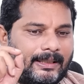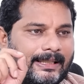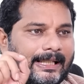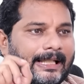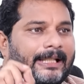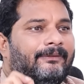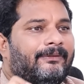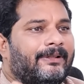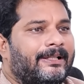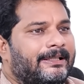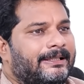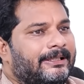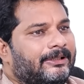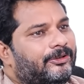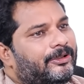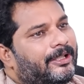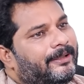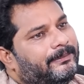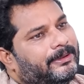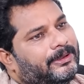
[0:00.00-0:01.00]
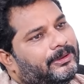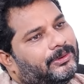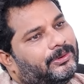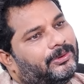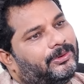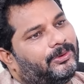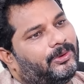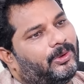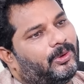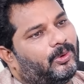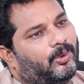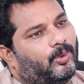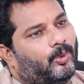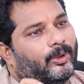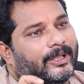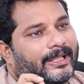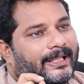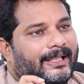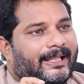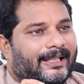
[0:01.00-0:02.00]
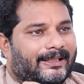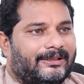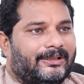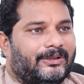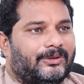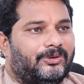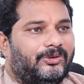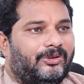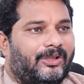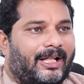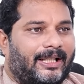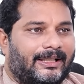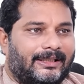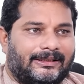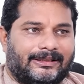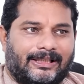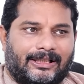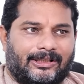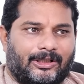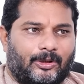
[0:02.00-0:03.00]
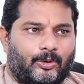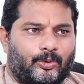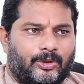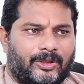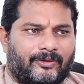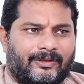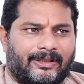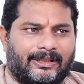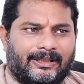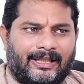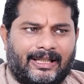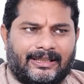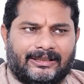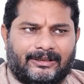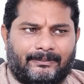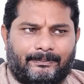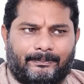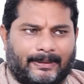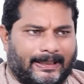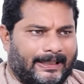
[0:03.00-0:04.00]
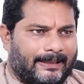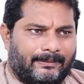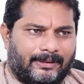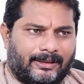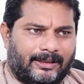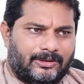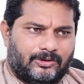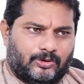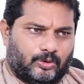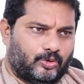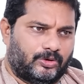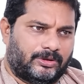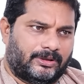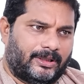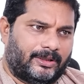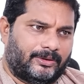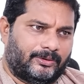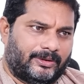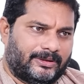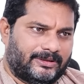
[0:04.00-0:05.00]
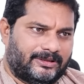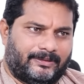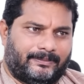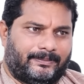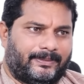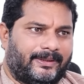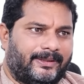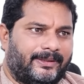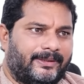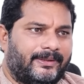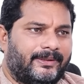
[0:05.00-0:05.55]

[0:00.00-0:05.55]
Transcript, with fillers: డ్రైవర్ని కూడా మీరు ఒరే అన్నారు అంత గౌరవంగా అంత ప్రేమగా చూస్తారు అని చెప్పి